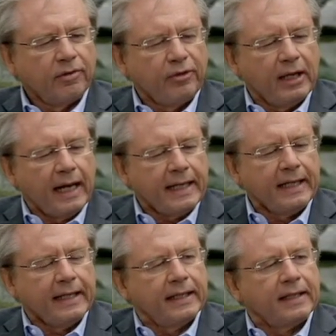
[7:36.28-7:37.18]
Wie viele
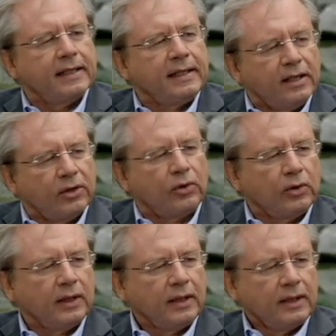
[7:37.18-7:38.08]
eigene
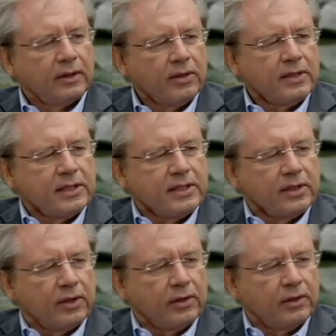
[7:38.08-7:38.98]
Erinnerungen konnten Sie
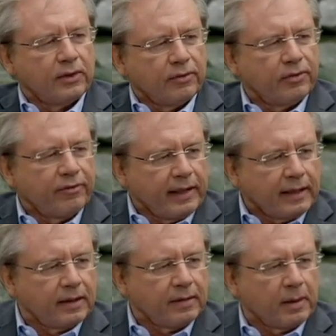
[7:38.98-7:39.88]
noch
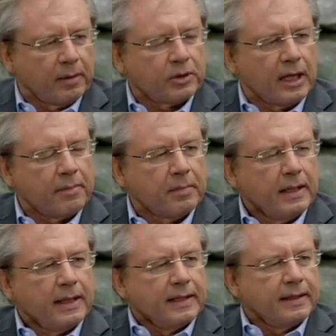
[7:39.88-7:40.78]
verwenden beim Schreiben?
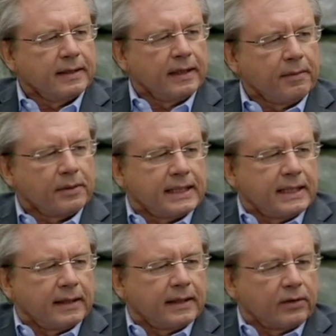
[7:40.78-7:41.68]
Äh, sie
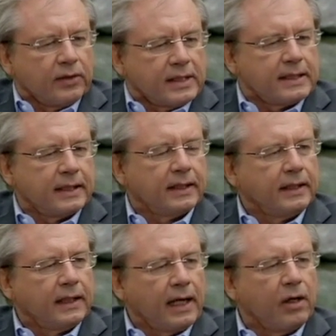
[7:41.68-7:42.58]
sich, können Sie sich
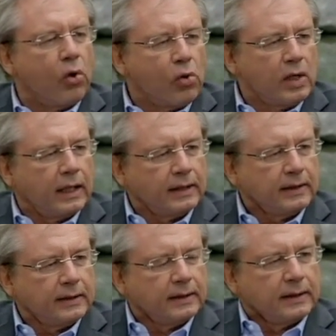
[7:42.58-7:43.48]
erinnern an Hunger?
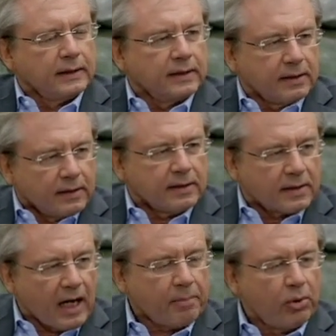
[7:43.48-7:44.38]
Ja. Es
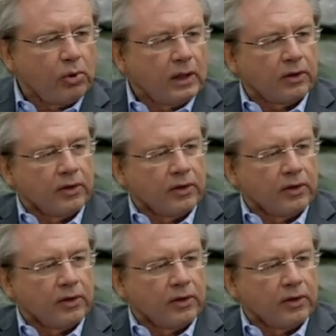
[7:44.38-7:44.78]
gab Hunger,